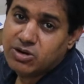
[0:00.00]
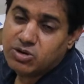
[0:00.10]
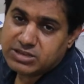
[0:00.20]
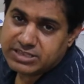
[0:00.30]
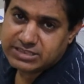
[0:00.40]

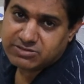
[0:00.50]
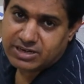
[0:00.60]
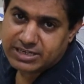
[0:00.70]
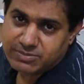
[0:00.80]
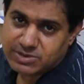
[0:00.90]
और 30
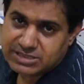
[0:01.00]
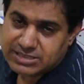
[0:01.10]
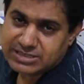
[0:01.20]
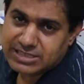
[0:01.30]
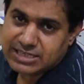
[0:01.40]
वाट की
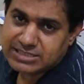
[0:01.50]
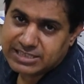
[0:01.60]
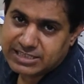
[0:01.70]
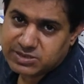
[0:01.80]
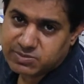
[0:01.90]
मशीन क्या 6
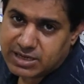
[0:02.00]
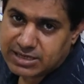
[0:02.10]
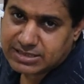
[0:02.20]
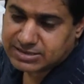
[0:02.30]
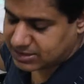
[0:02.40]
इंच
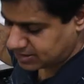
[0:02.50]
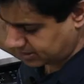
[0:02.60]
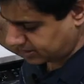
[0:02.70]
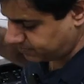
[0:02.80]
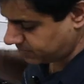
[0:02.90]
मार्क कर
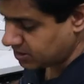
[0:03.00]
सकती है